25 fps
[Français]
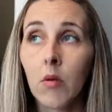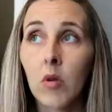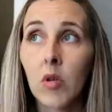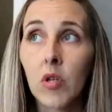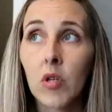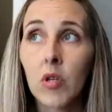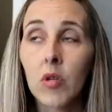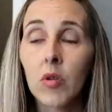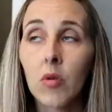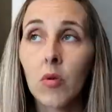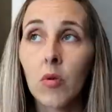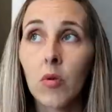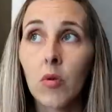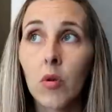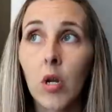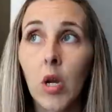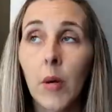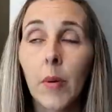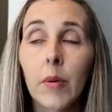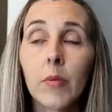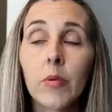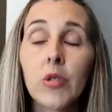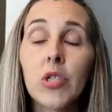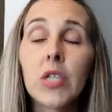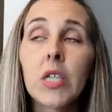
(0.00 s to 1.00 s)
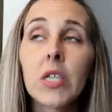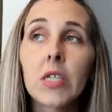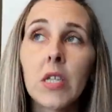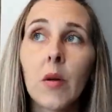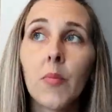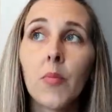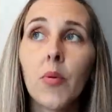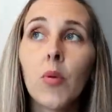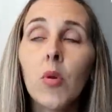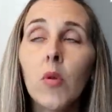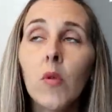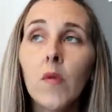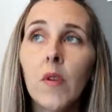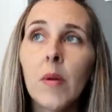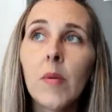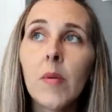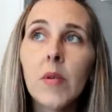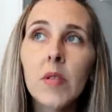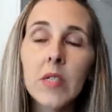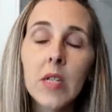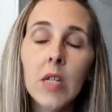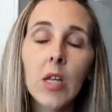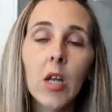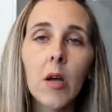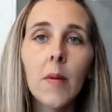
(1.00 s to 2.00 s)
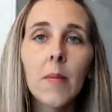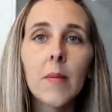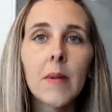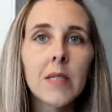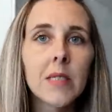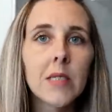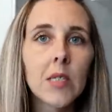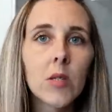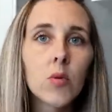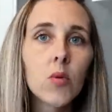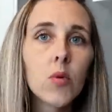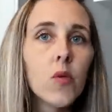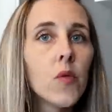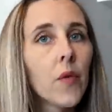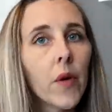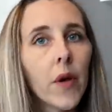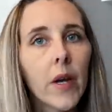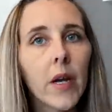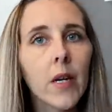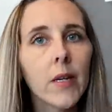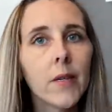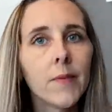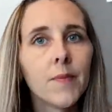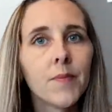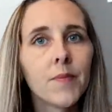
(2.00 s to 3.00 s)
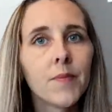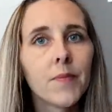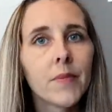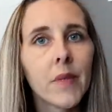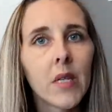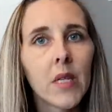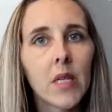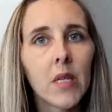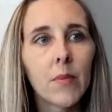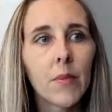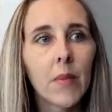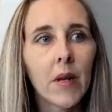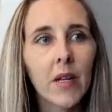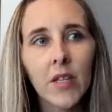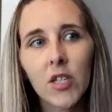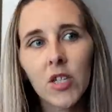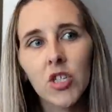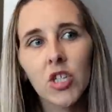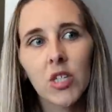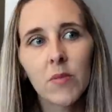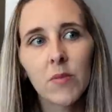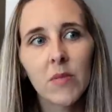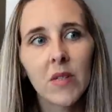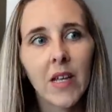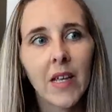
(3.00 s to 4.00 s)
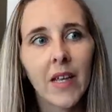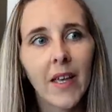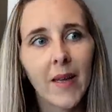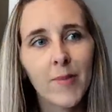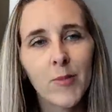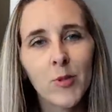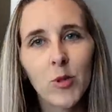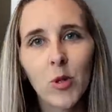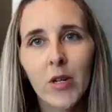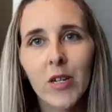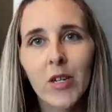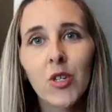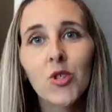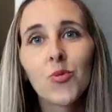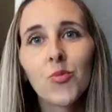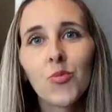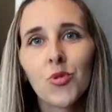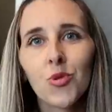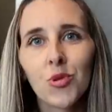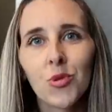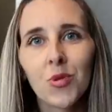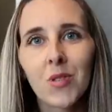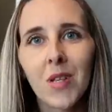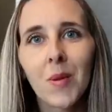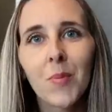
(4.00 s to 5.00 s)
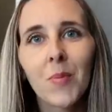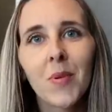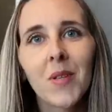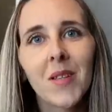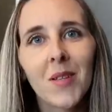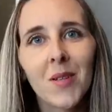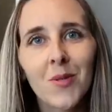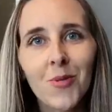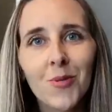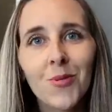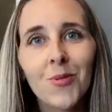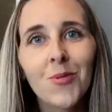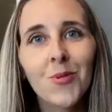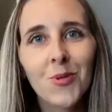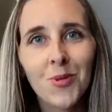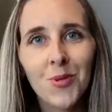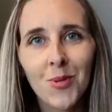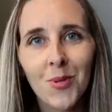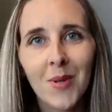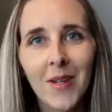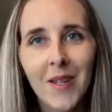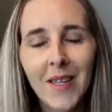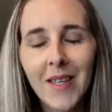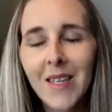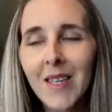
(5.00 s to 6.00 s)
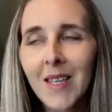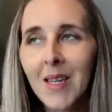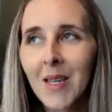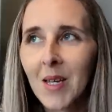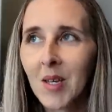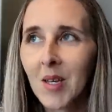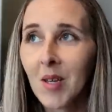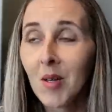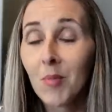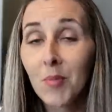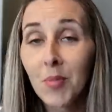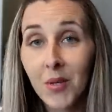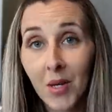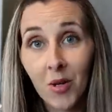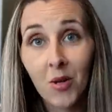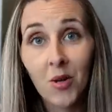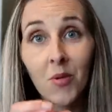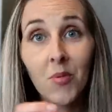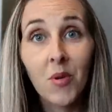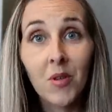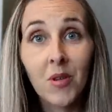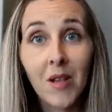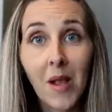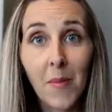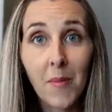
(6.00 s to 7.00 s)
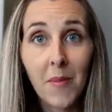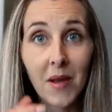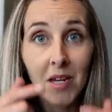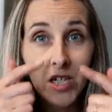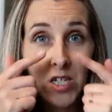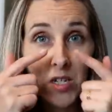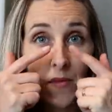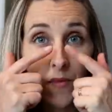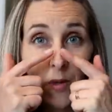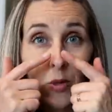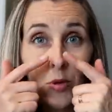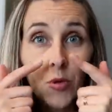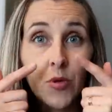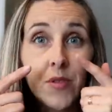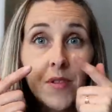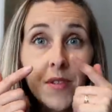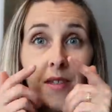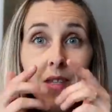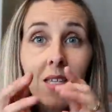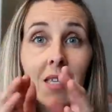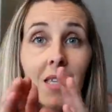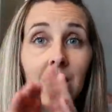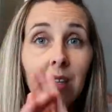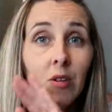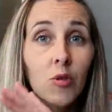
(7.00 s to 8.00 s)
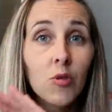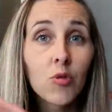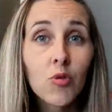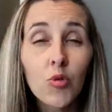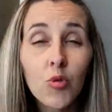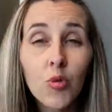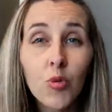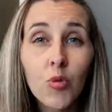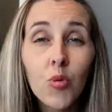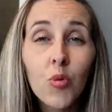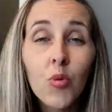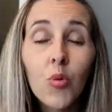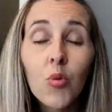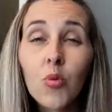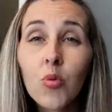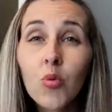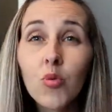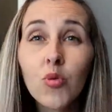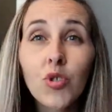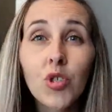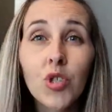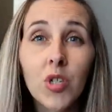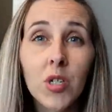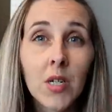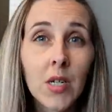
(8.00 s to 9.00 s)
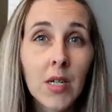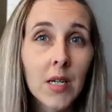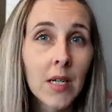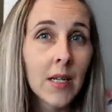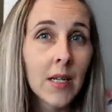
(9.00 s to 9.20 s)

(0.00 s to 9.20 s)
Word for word: et l'après-midi, c'est un peu levé, mais c'était quand même assez couvert. Et malgré que j'ai mis de la crème solaire, je me suis tapé des coups de soleil. Pire qu'au bord de la mer, j'avais le nez tout rouge.